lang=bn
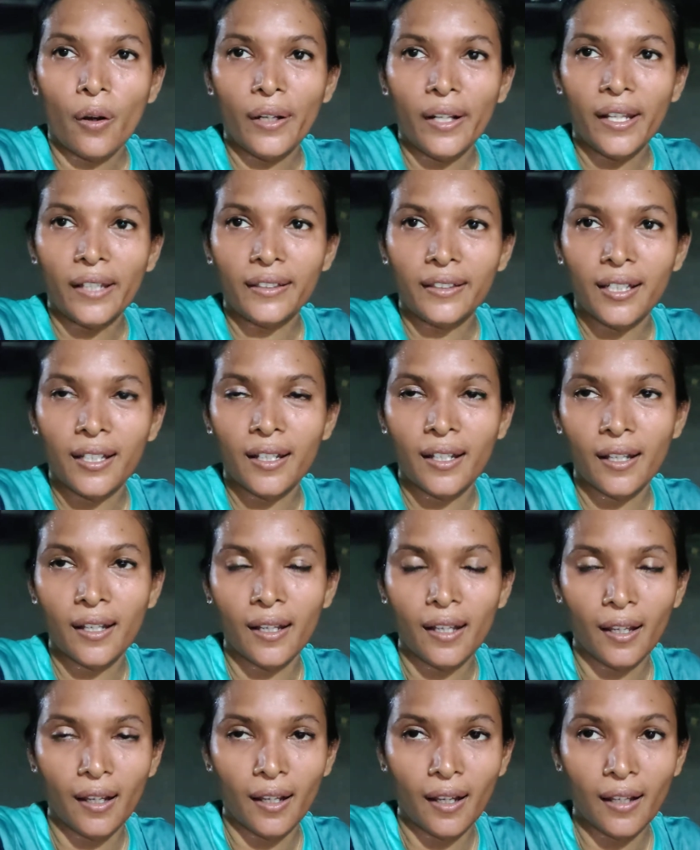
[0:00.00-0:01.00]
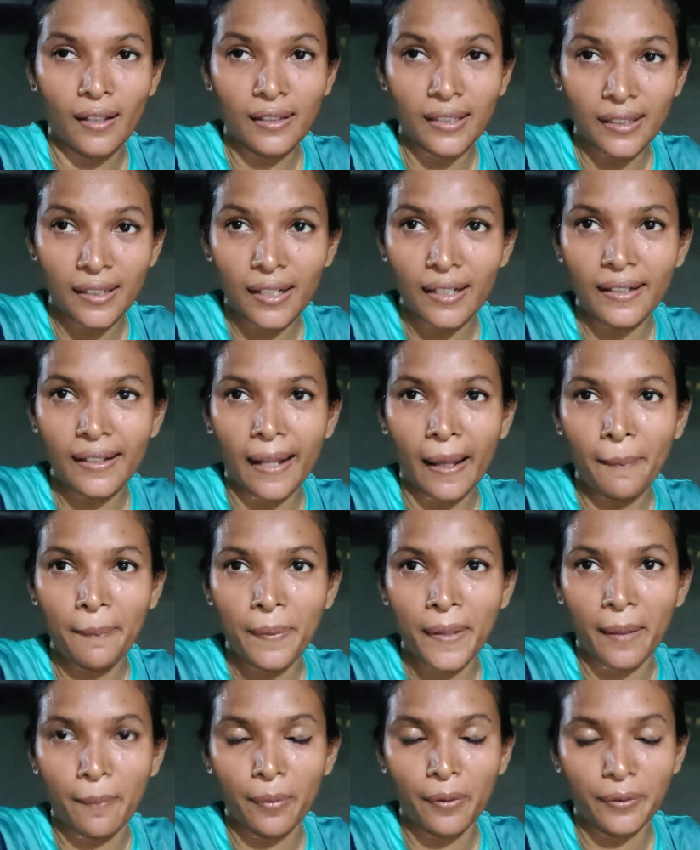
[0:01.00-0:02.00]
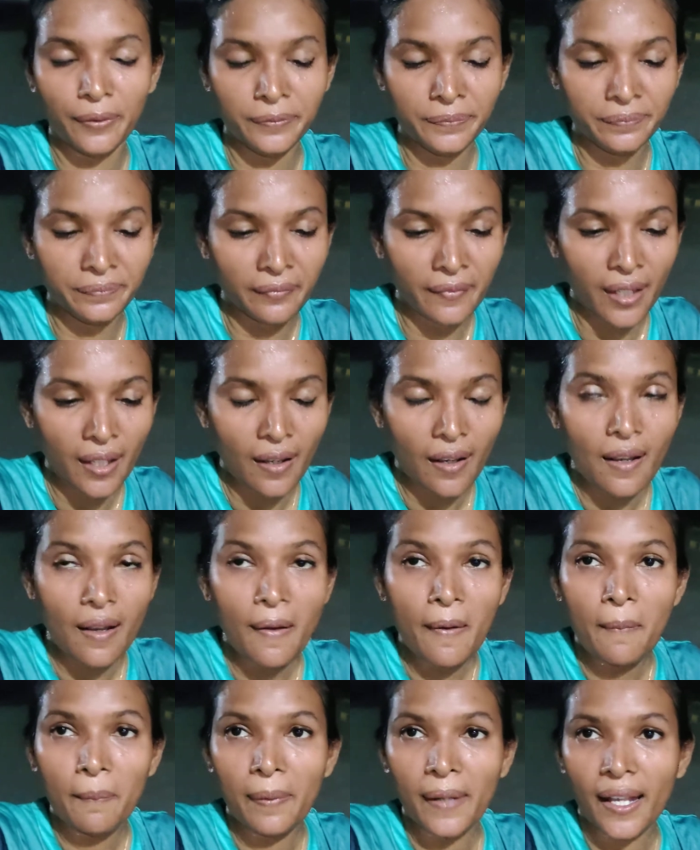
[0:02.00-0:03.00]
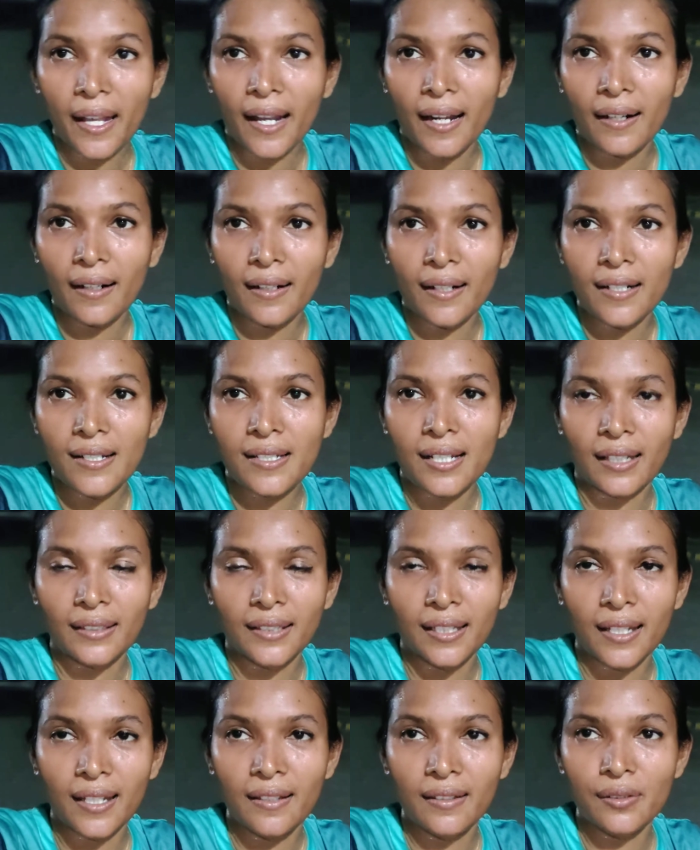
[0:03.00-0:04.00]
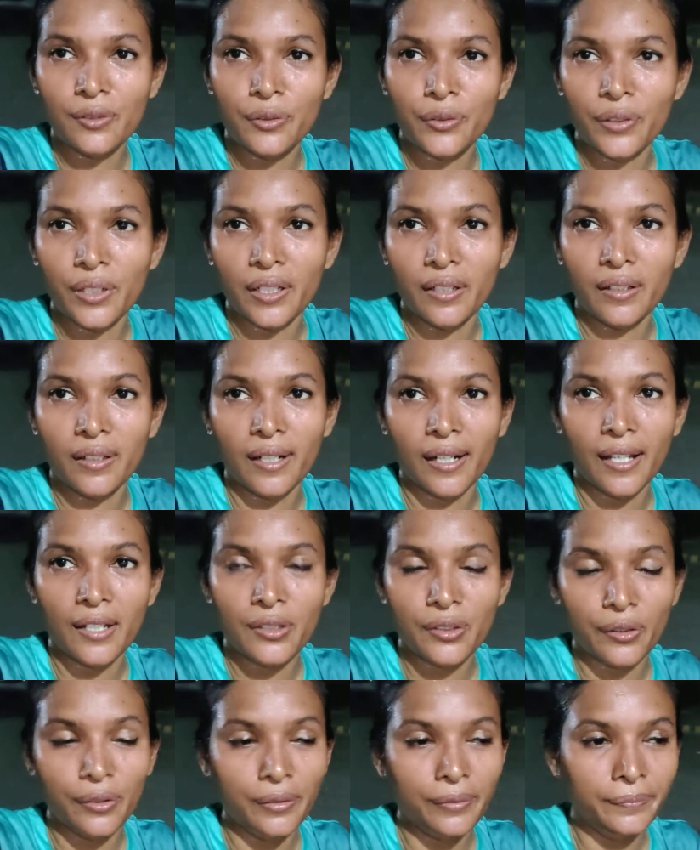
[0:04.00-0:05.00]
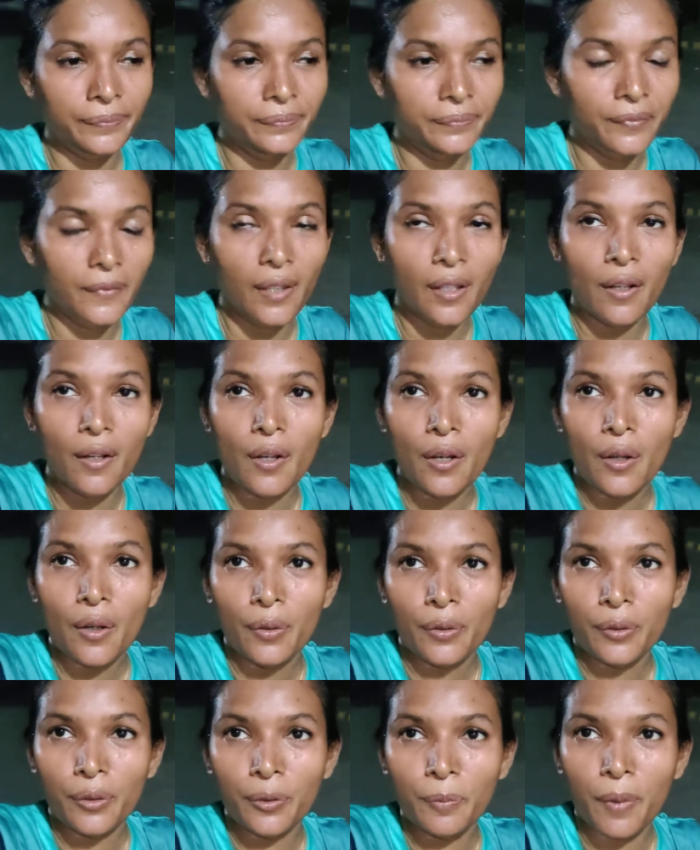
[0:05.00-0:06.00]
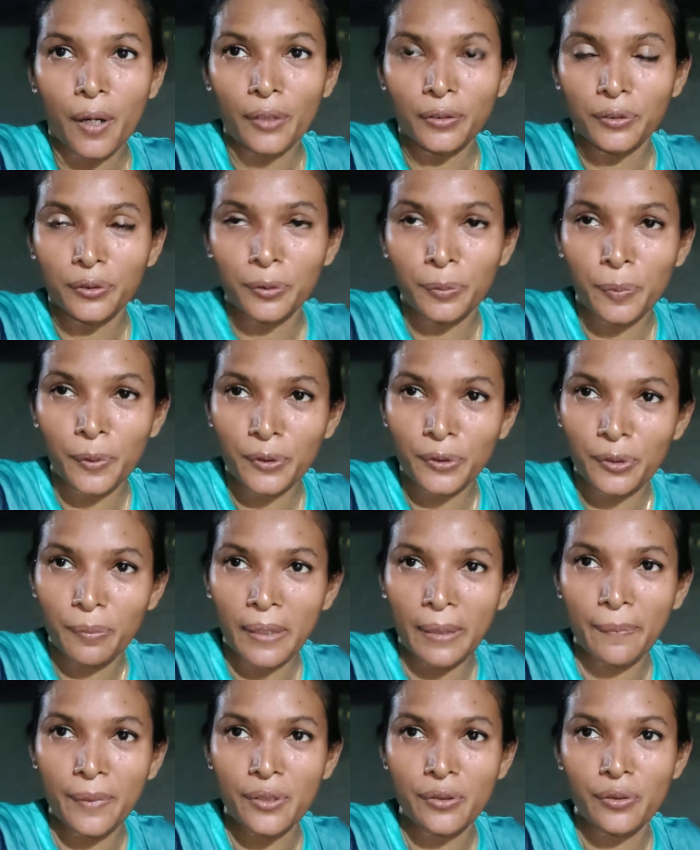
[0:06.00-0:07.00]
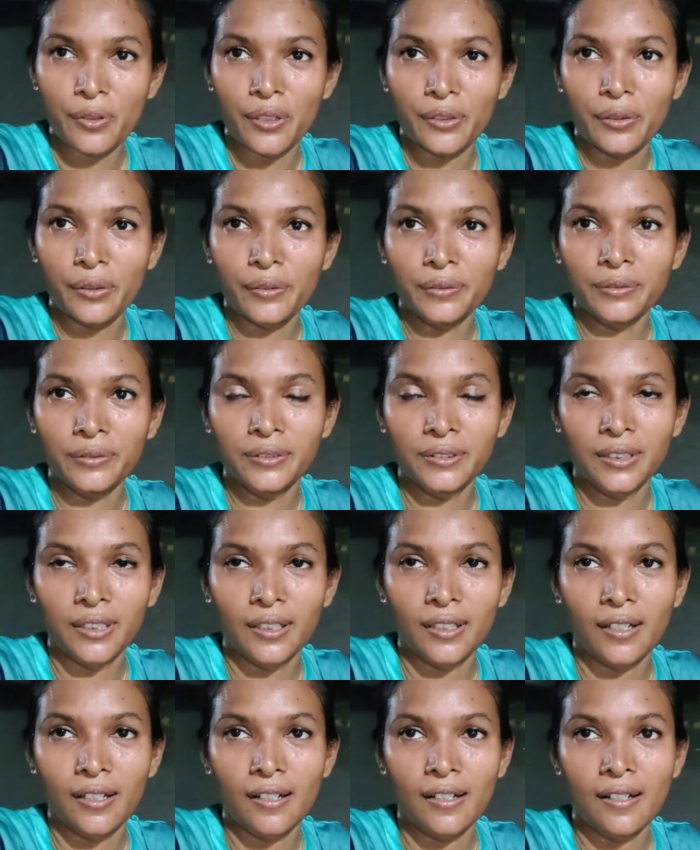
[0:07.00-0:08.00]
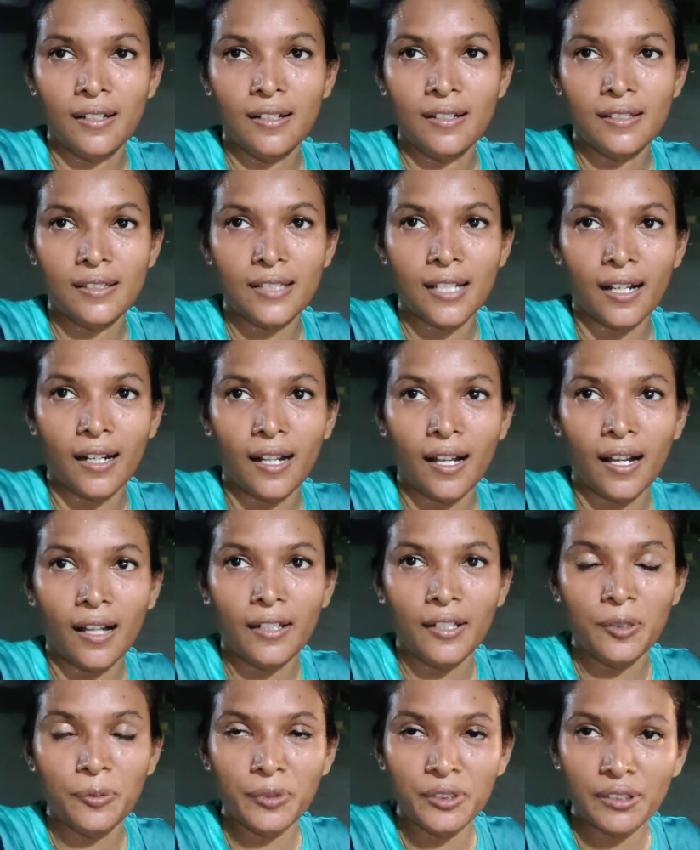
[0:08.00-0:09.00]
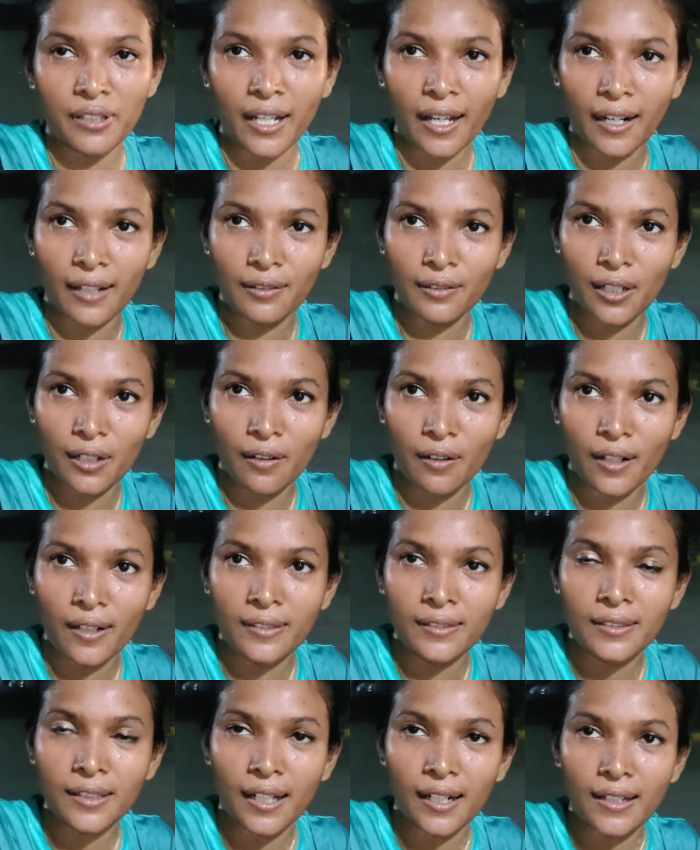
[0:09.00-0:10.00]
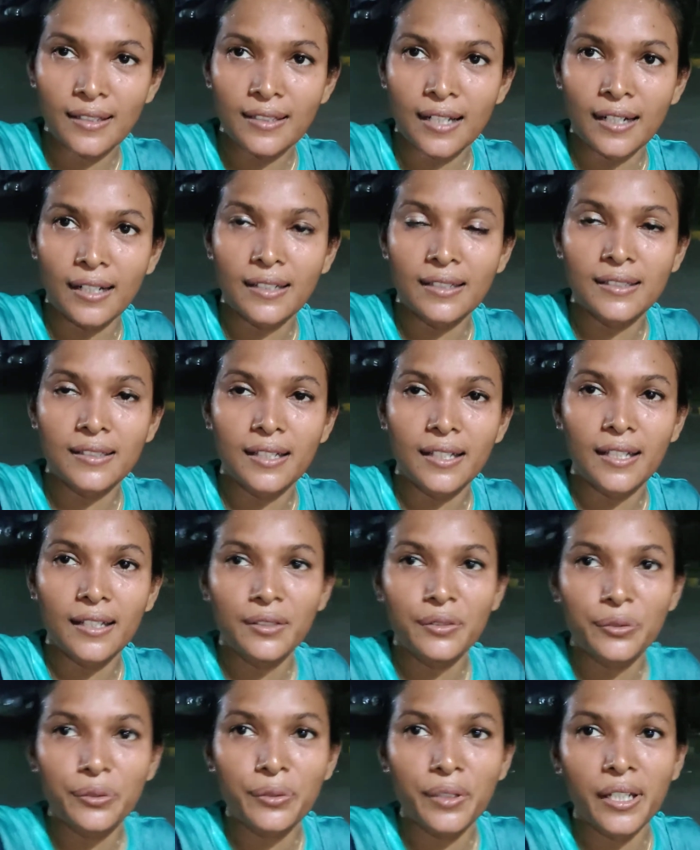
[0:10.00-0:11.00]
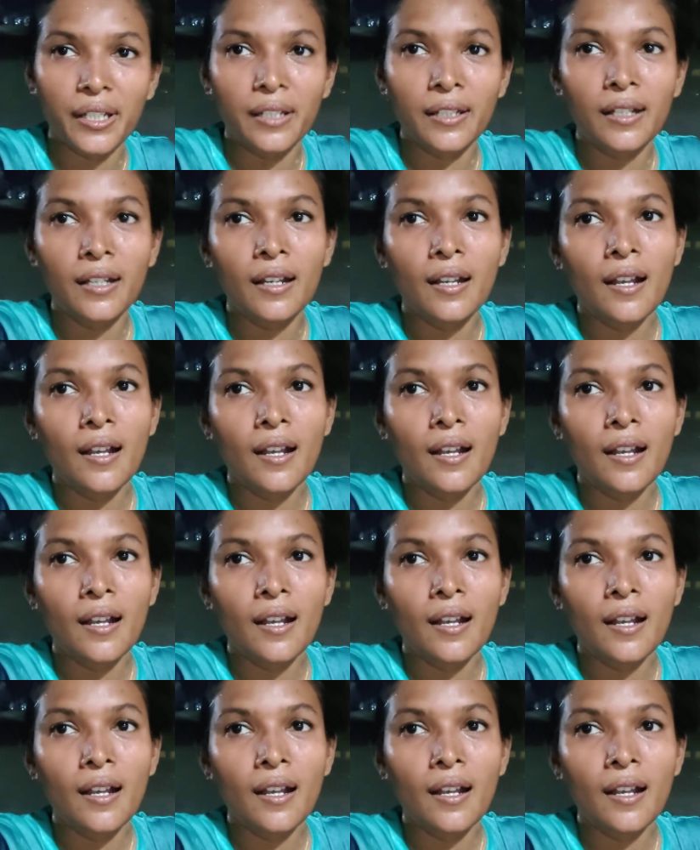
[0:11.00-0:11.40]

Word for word: অনেক দিনের গ্যাপ এবং প্লেয়ারের সাথে ইঞ্জুরির রিলেশন খুব অতপ্রতভাবে জড়িত যারা নিয়মিত খেলাধুলা করেন তারা জানেন যে ইঞ্জুরি